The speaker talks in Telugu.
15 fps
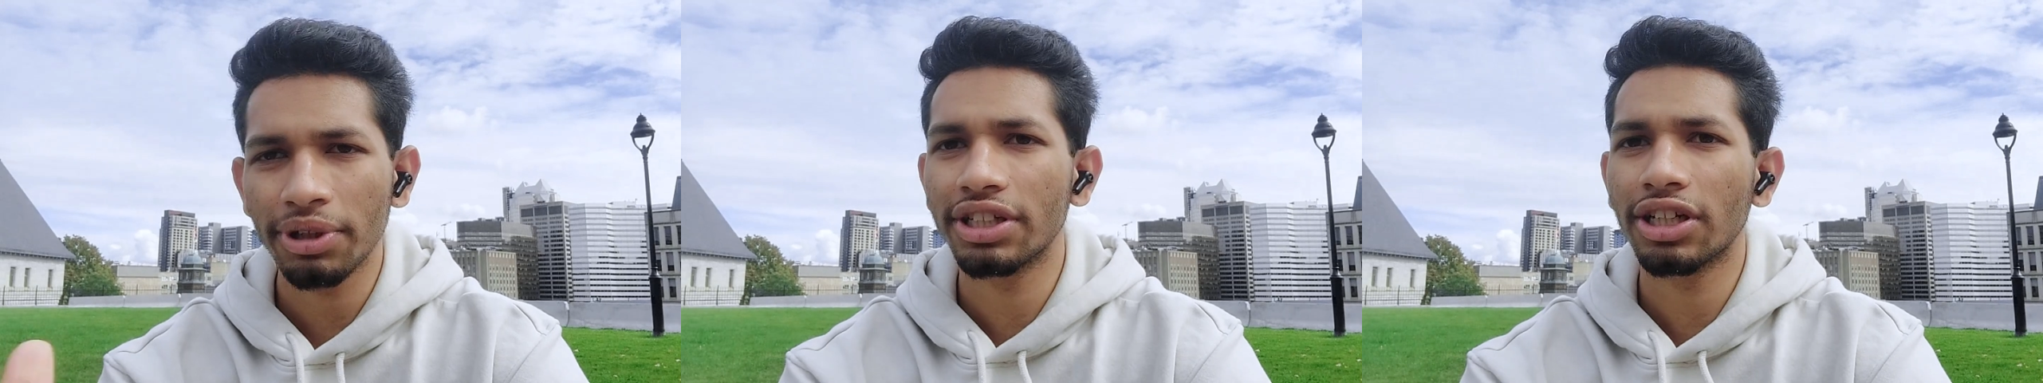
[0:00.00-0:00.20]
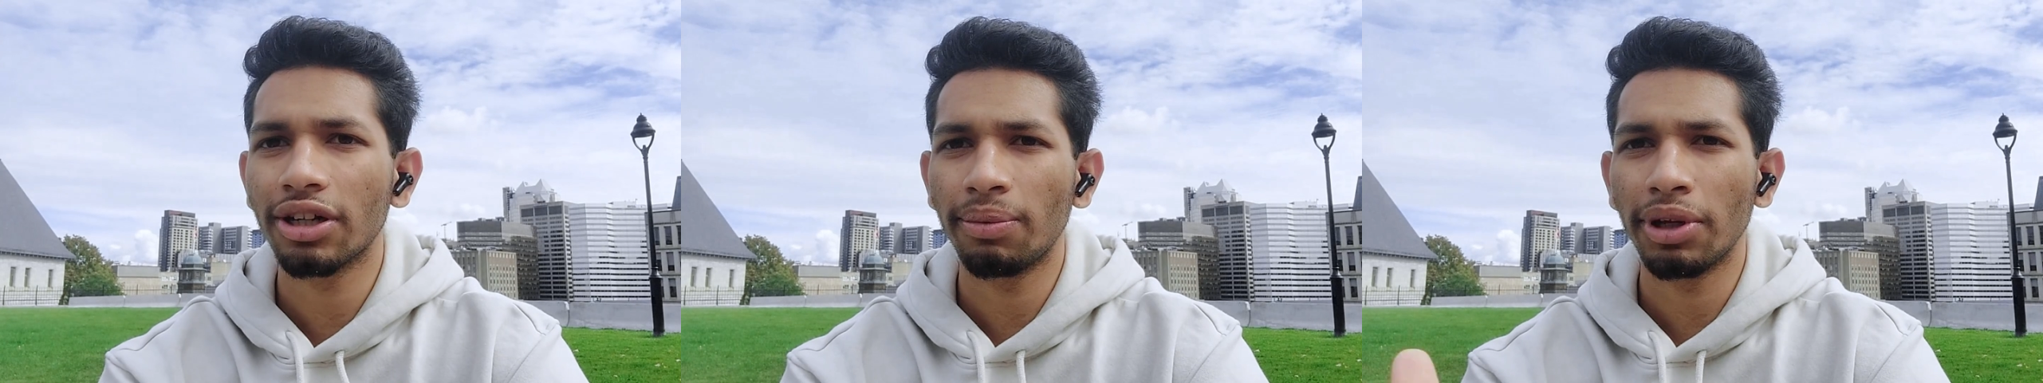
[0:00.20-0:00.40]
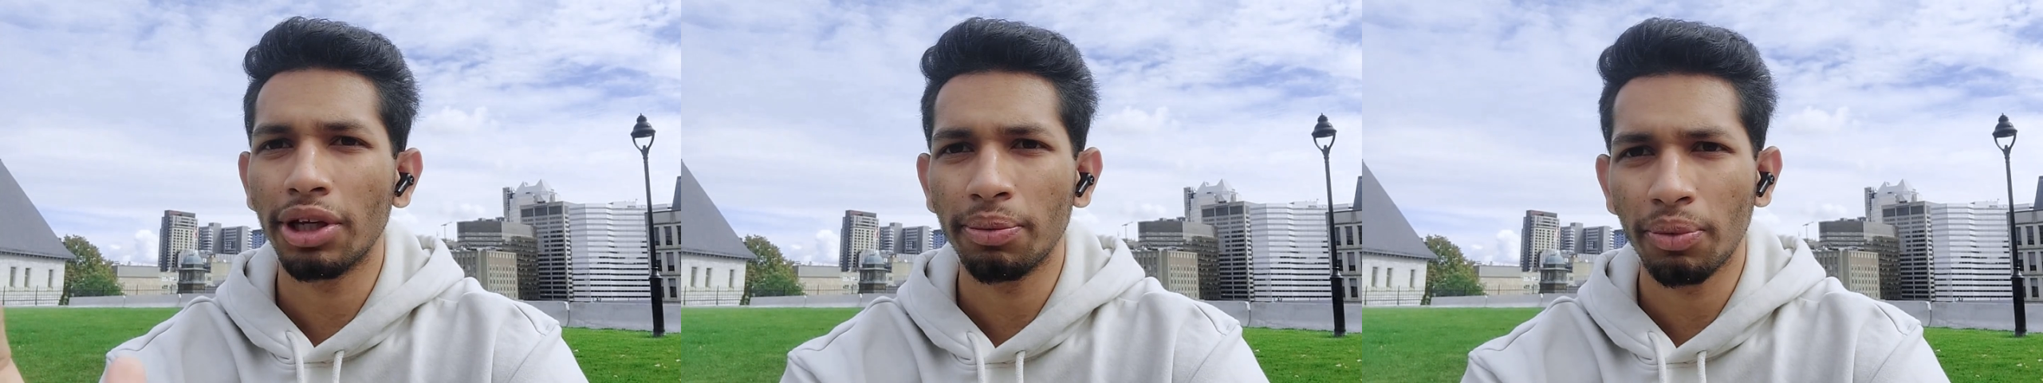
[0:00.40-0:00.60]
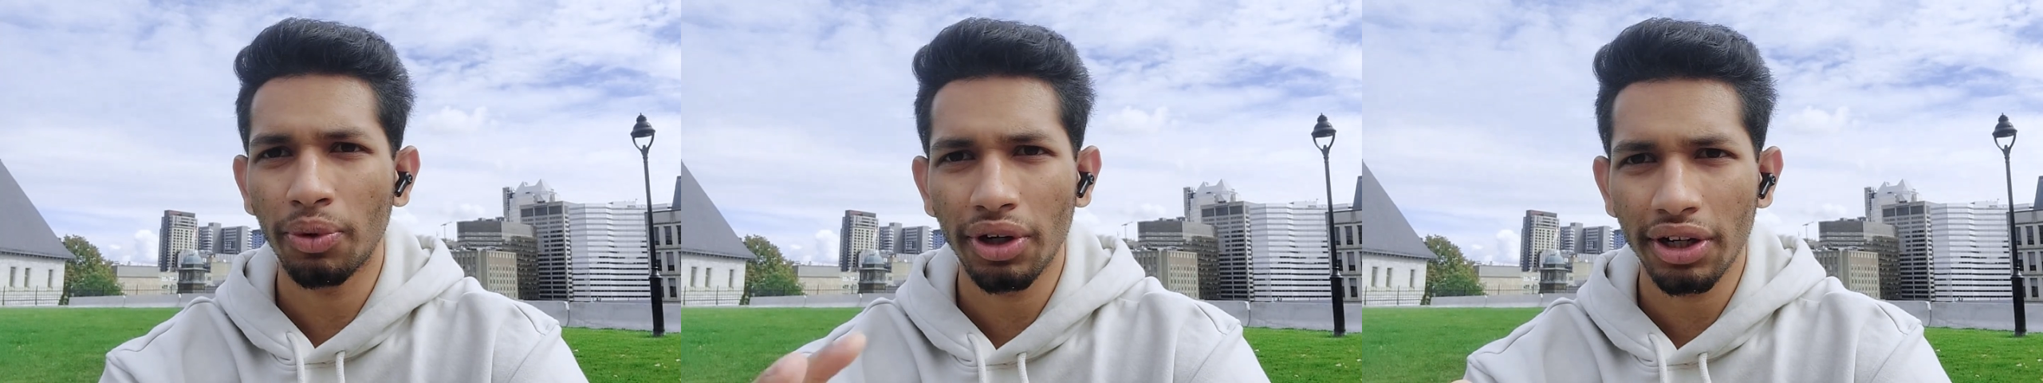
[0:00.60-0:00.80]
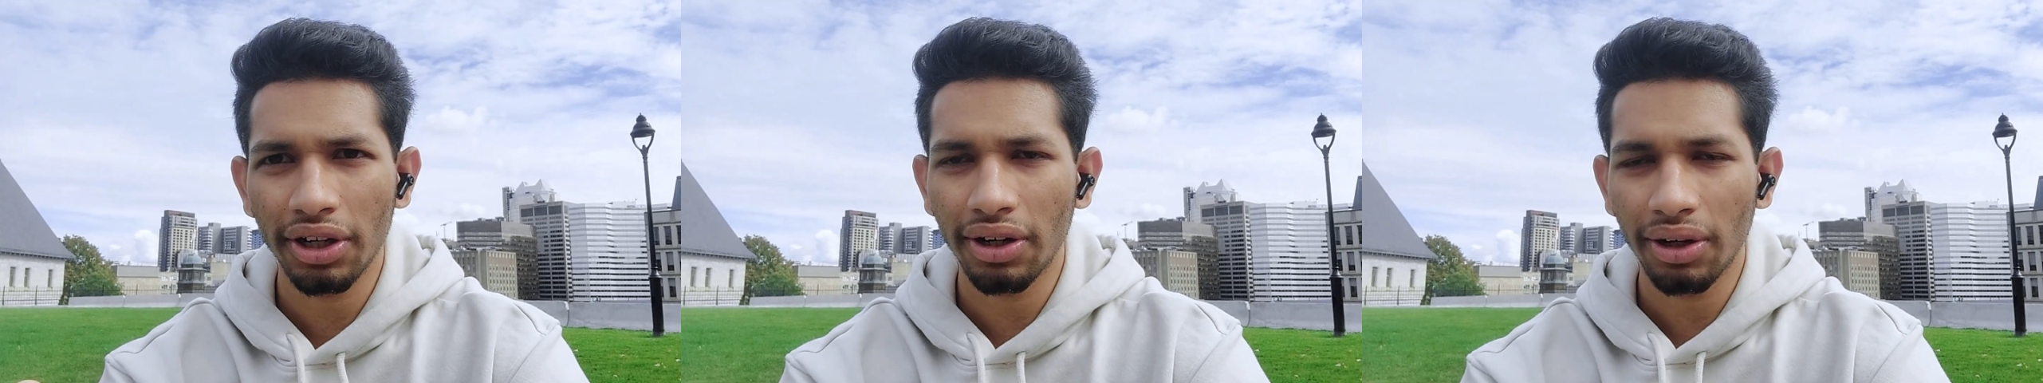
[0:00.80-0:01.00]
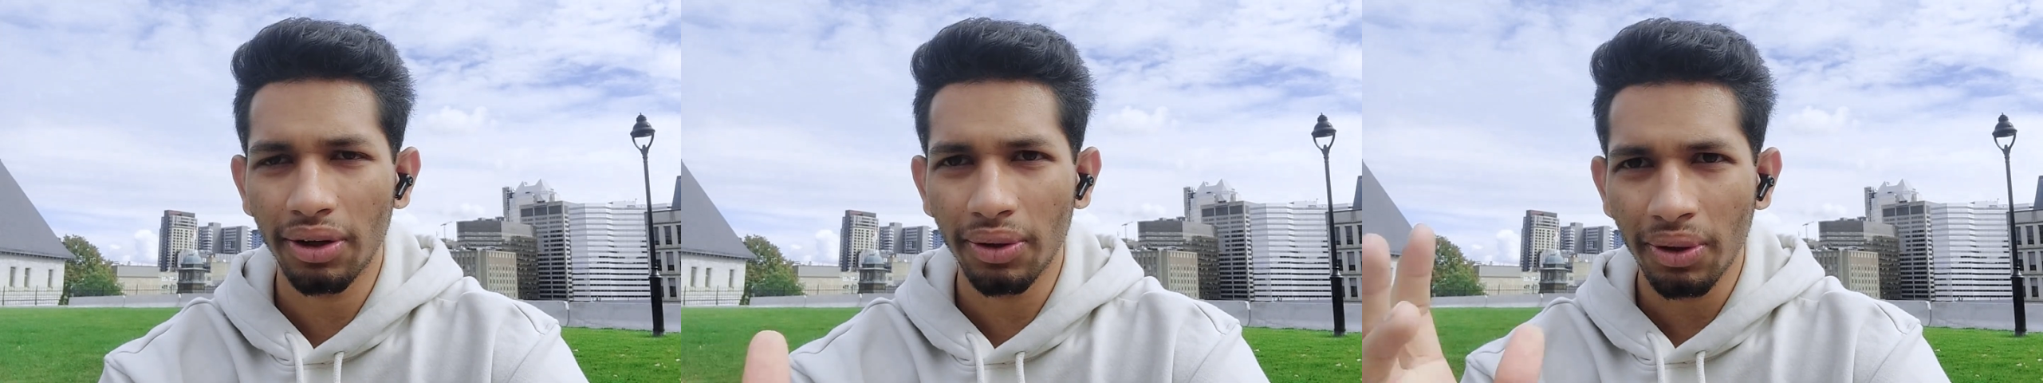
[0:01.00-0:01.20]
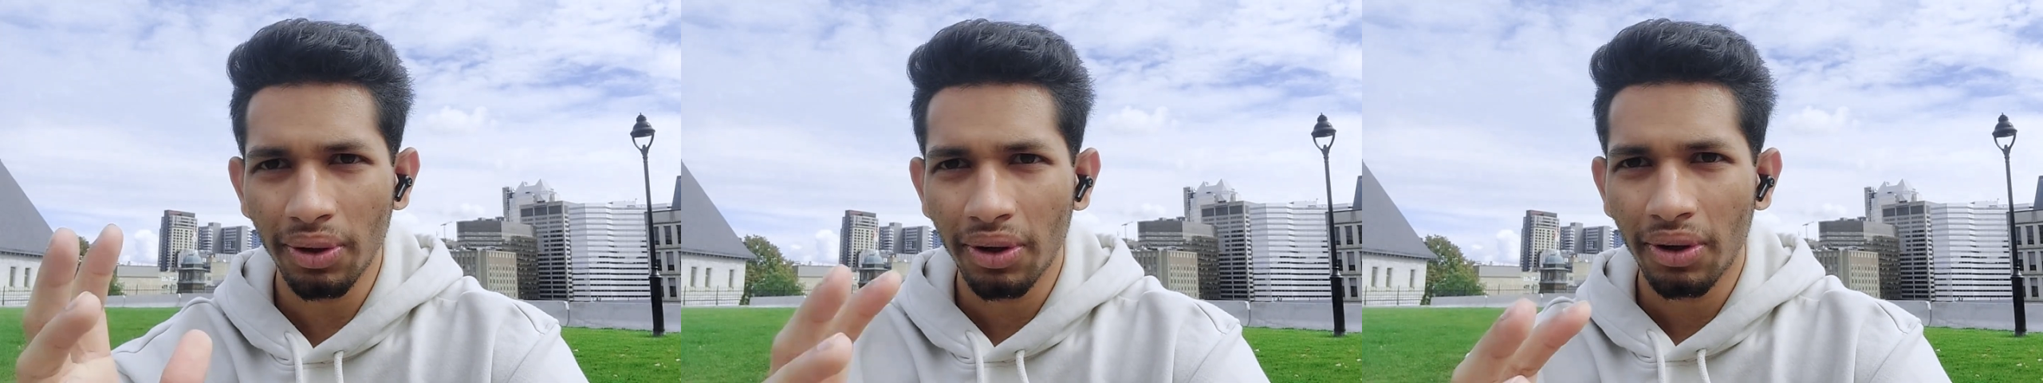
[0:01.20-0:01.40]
పీజీడబ్ల్యూ ఈ మూడిట్లో